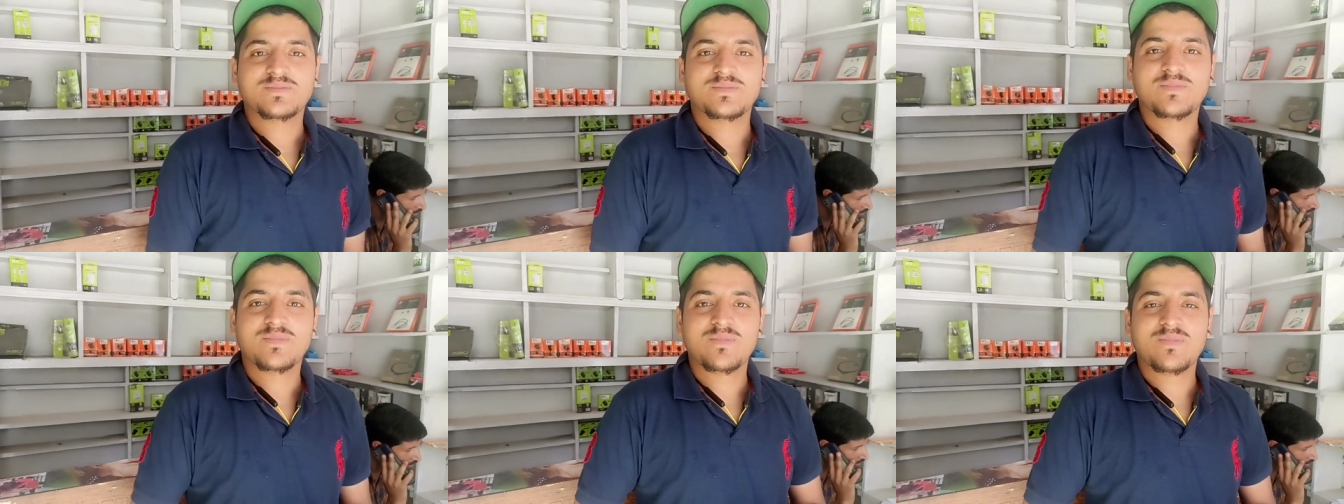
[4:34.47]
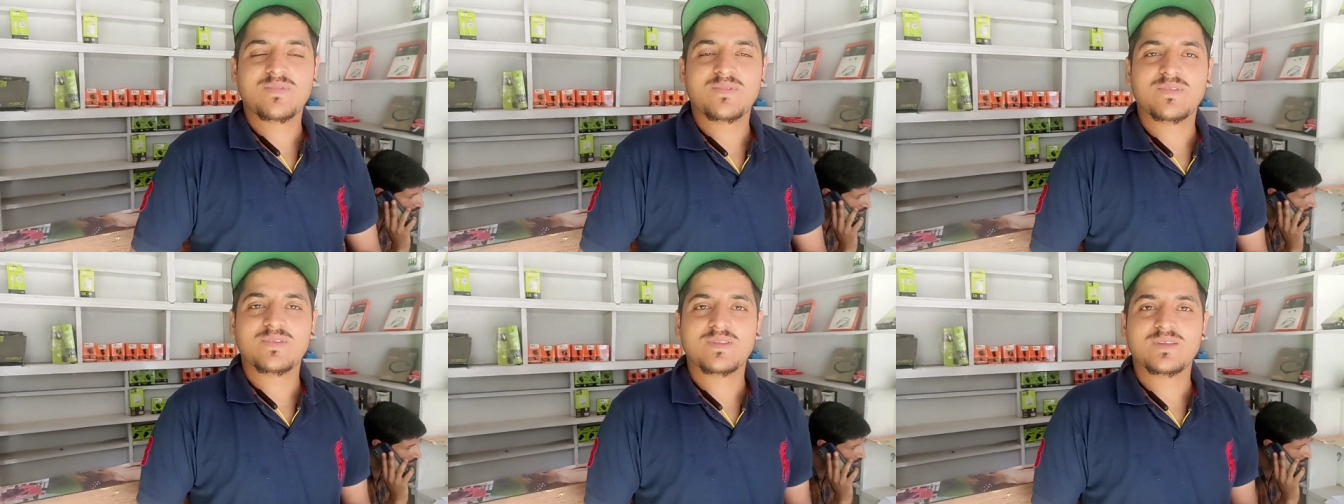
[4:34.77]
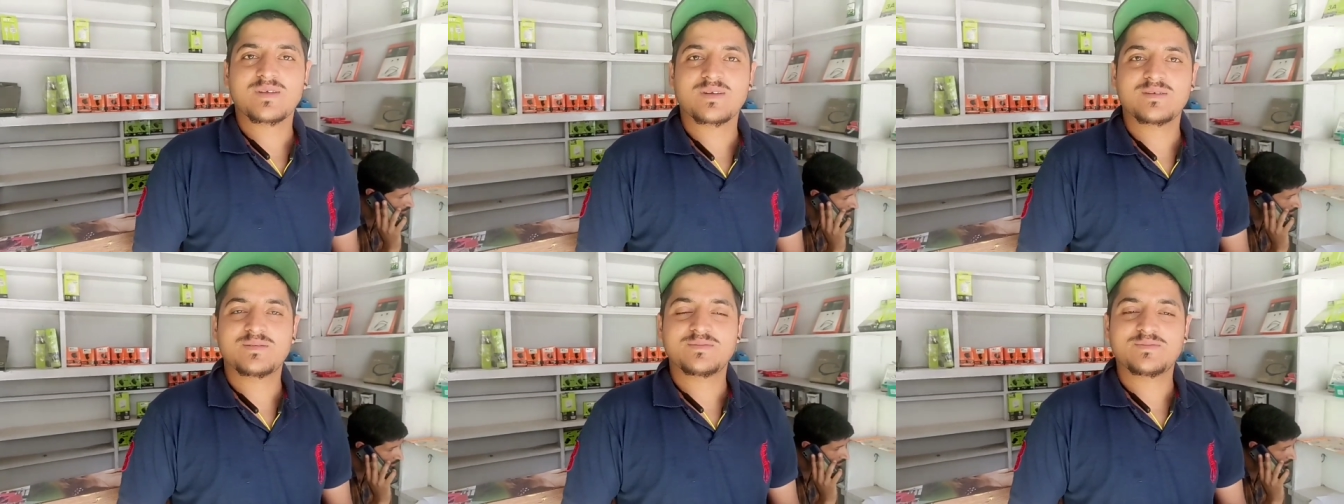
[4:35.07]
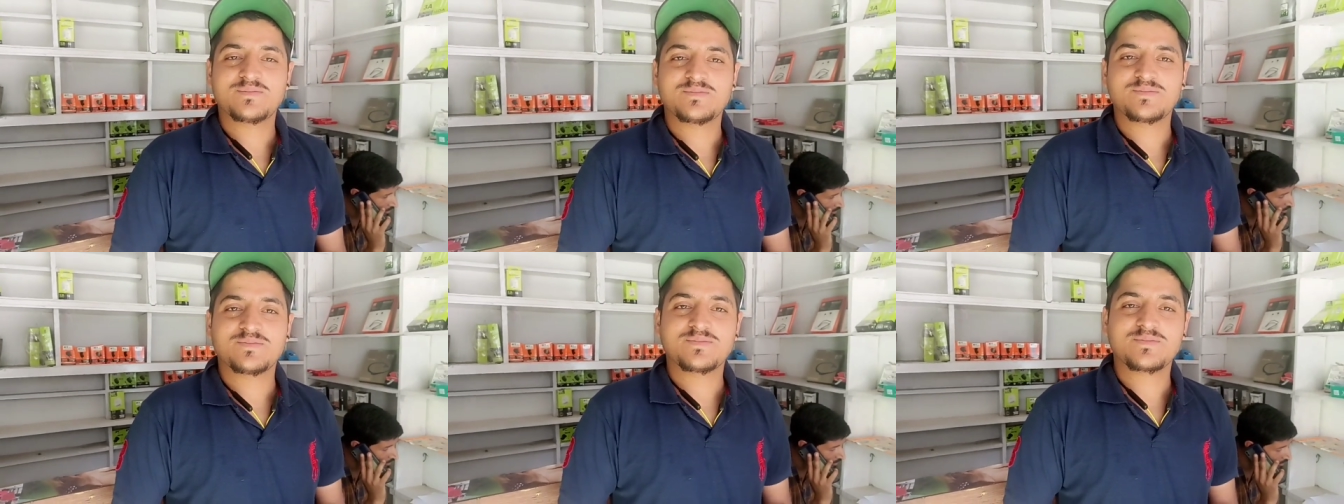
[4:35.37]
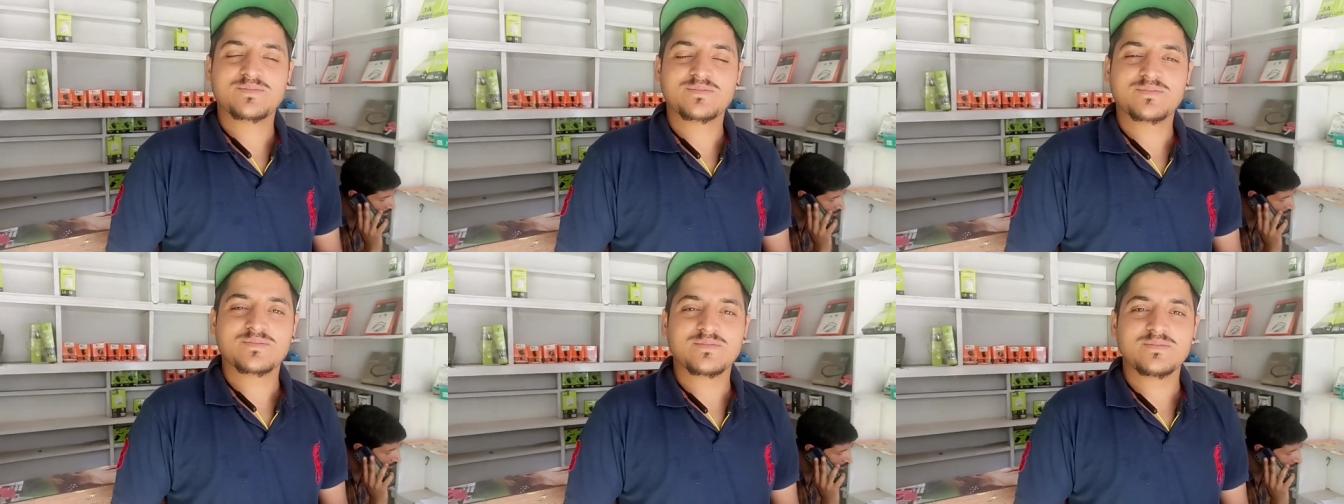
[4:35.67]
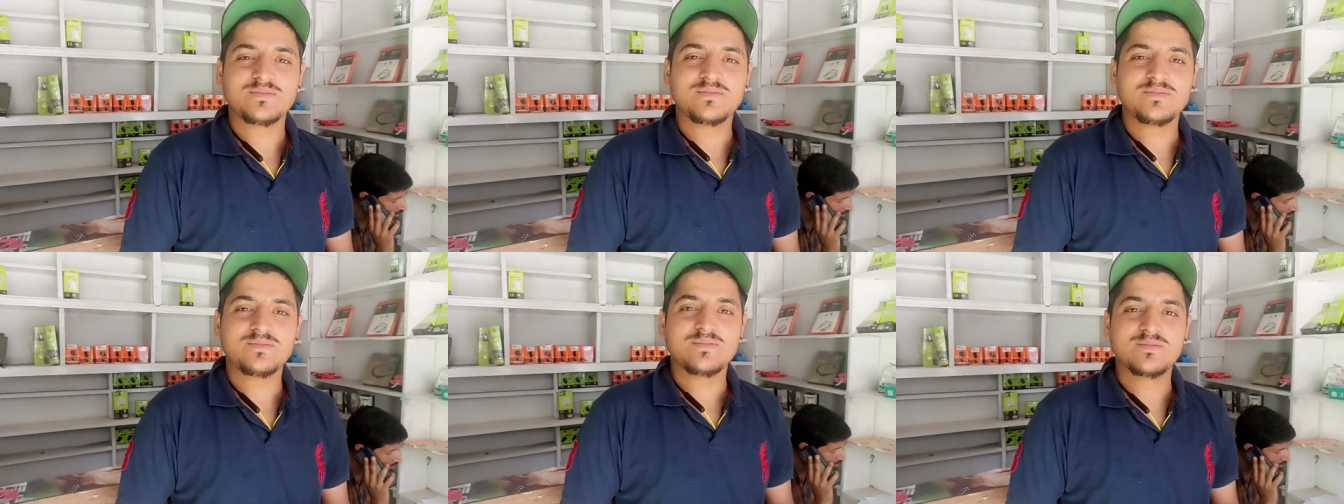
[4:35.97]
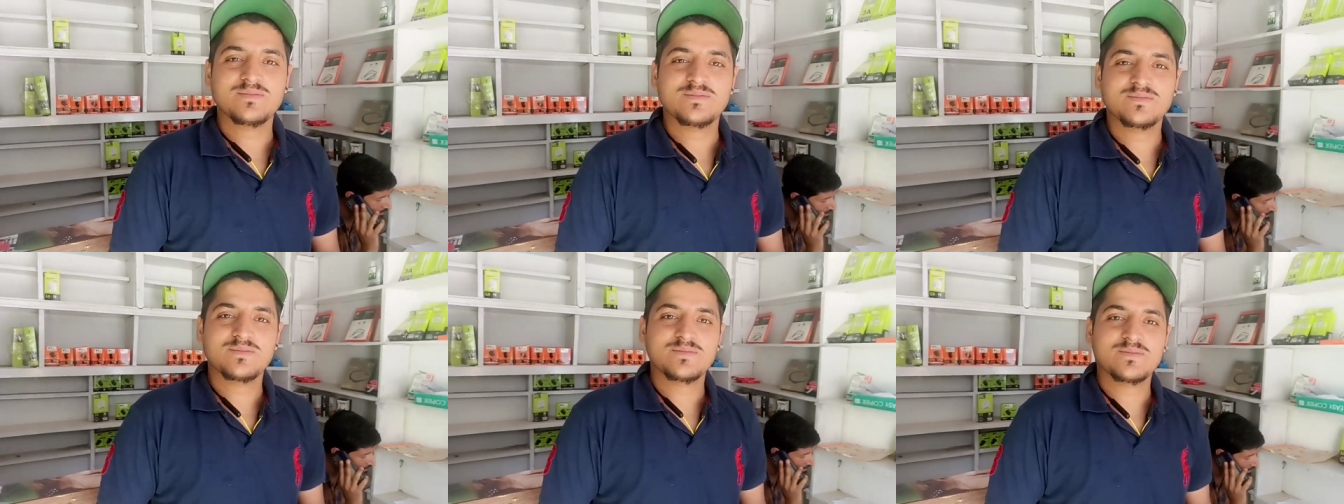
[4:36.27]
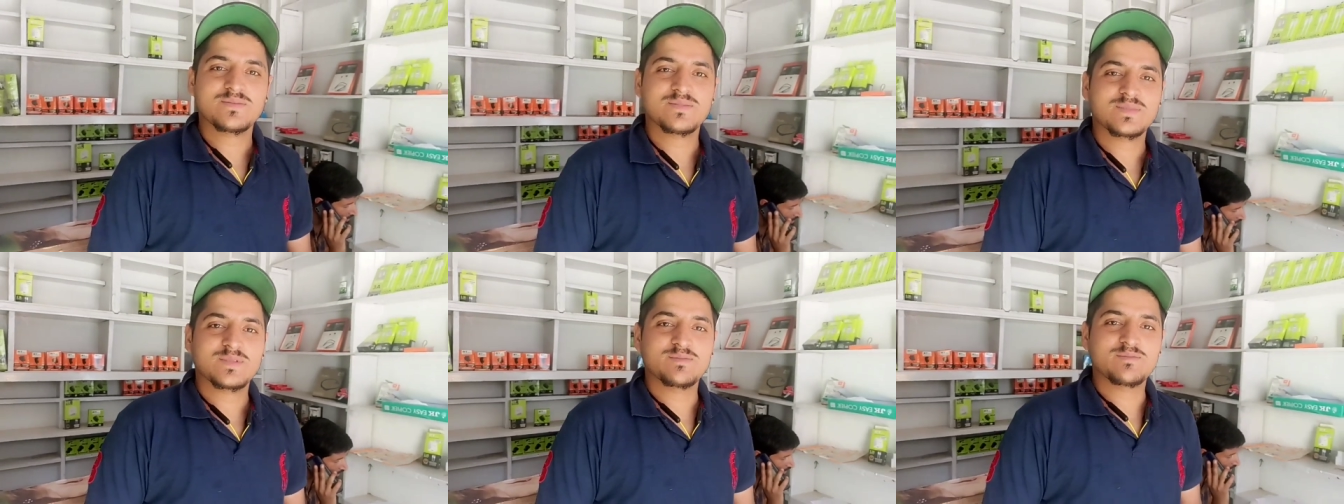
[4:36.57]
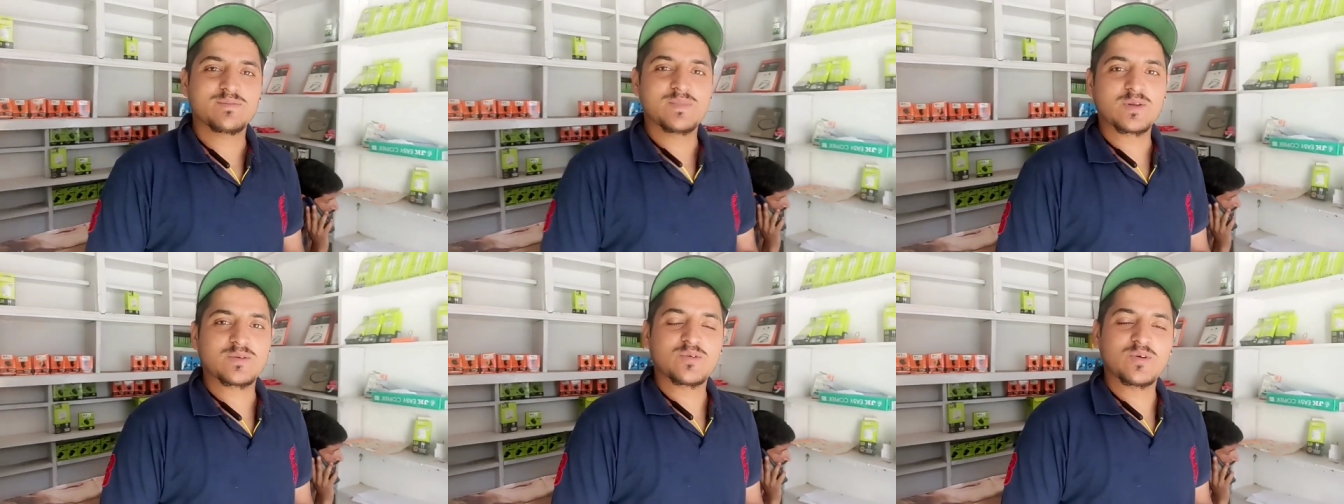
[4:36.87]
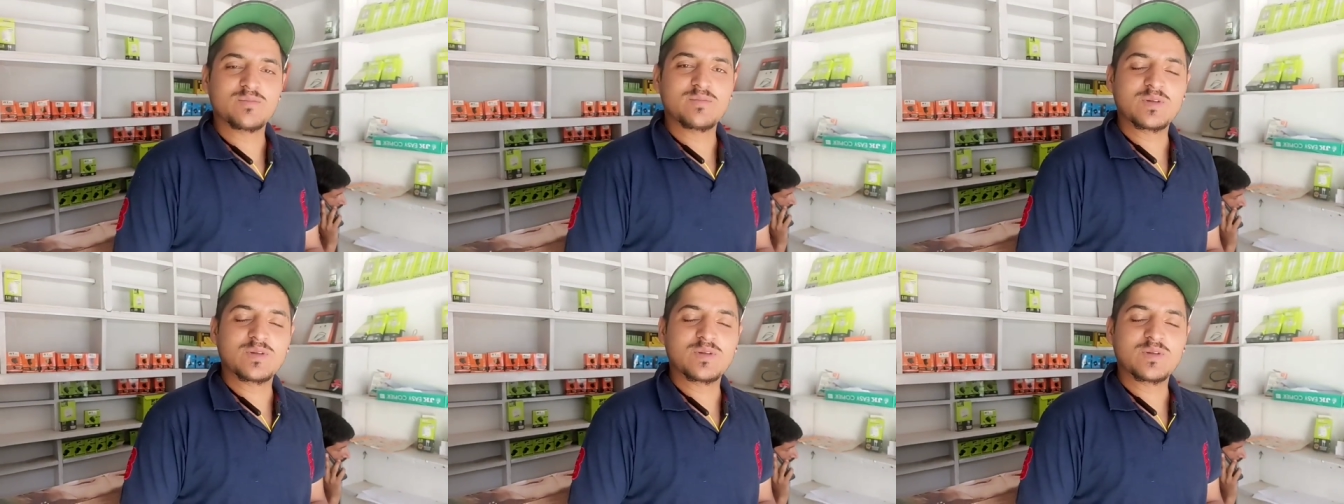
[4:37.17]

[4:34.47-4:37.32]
भद्रवाही लैंग्वेज जो है सिस्टम हिला देगी यूट्यूब पे